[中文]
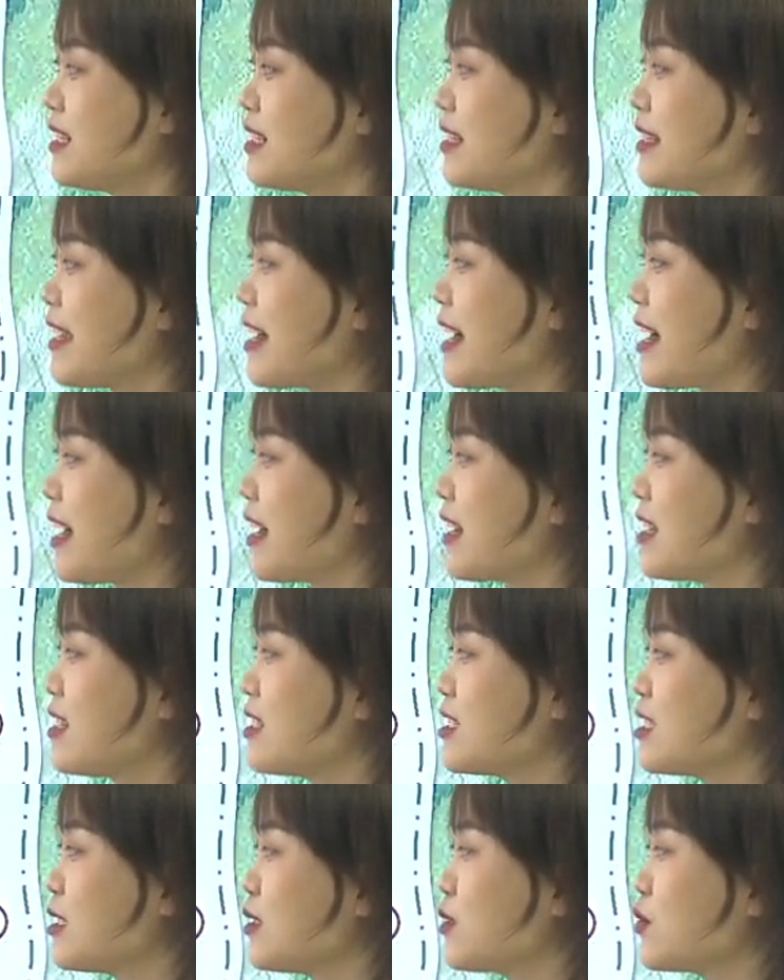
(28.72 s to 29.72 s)
第二，
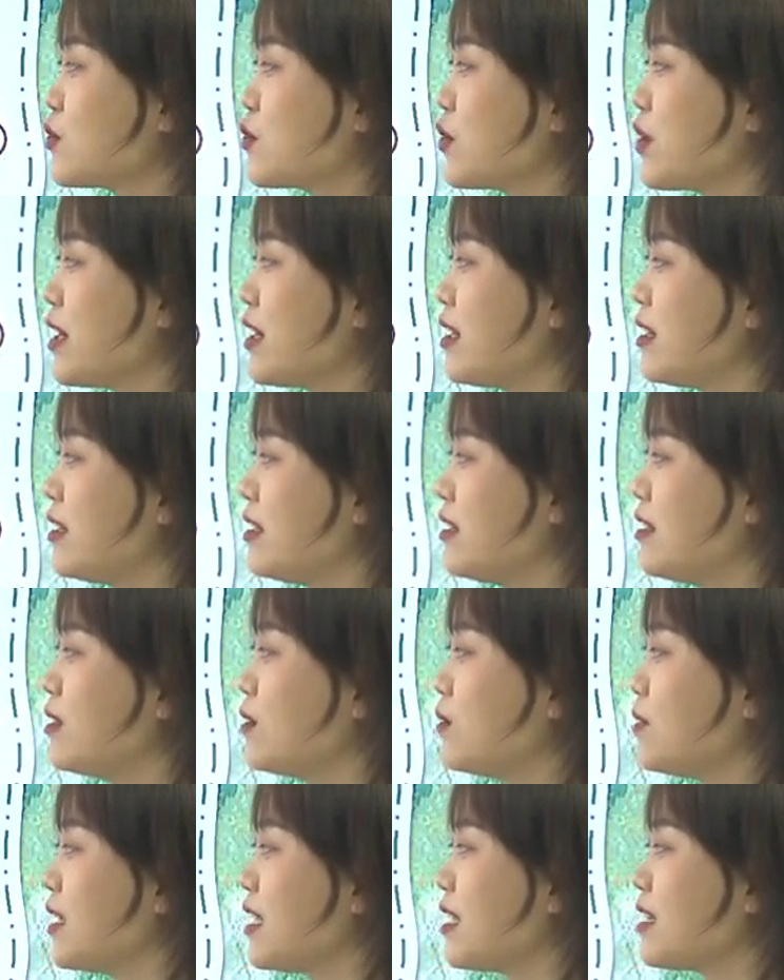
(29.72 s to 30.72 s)
正确
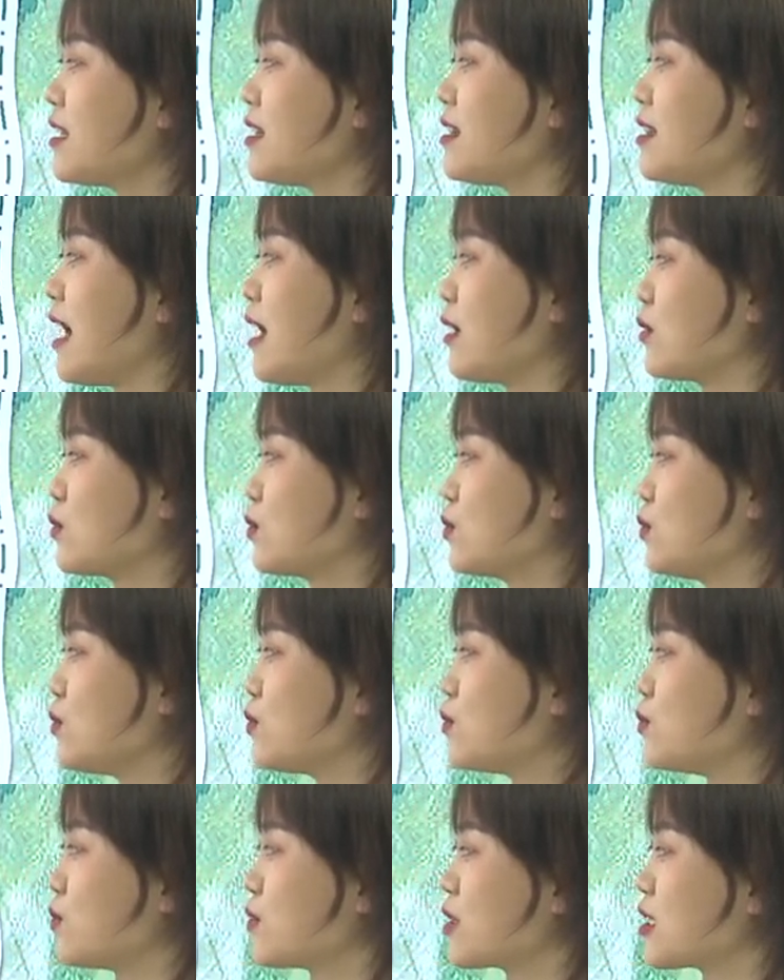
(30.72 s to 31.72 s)
流利的朗读
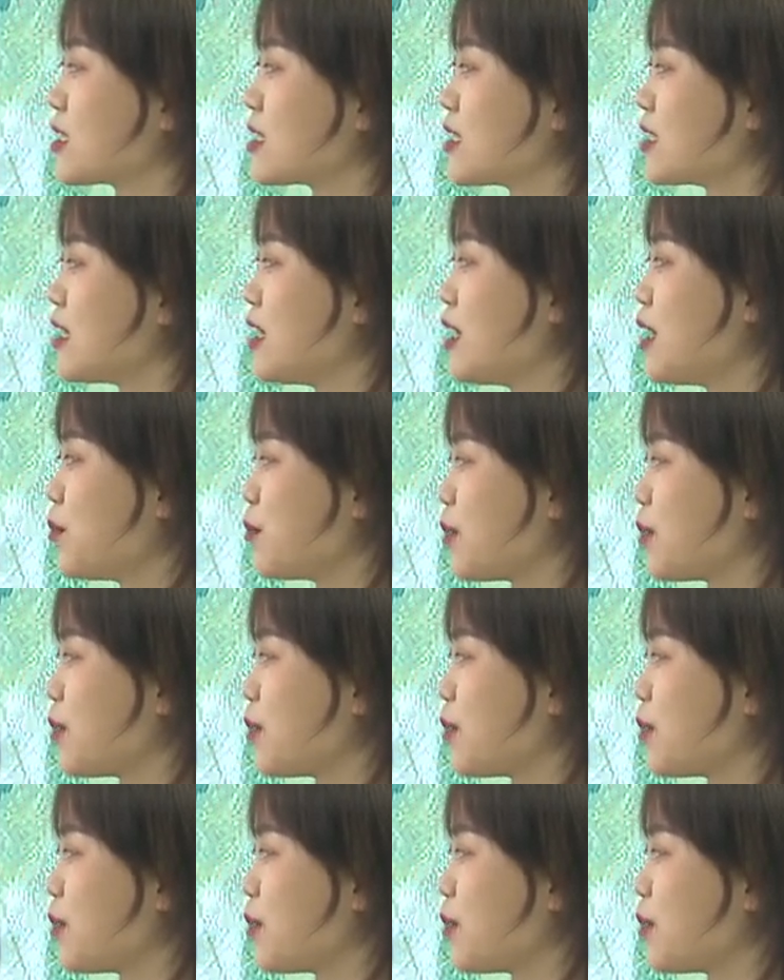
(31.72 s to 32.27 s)
古诗，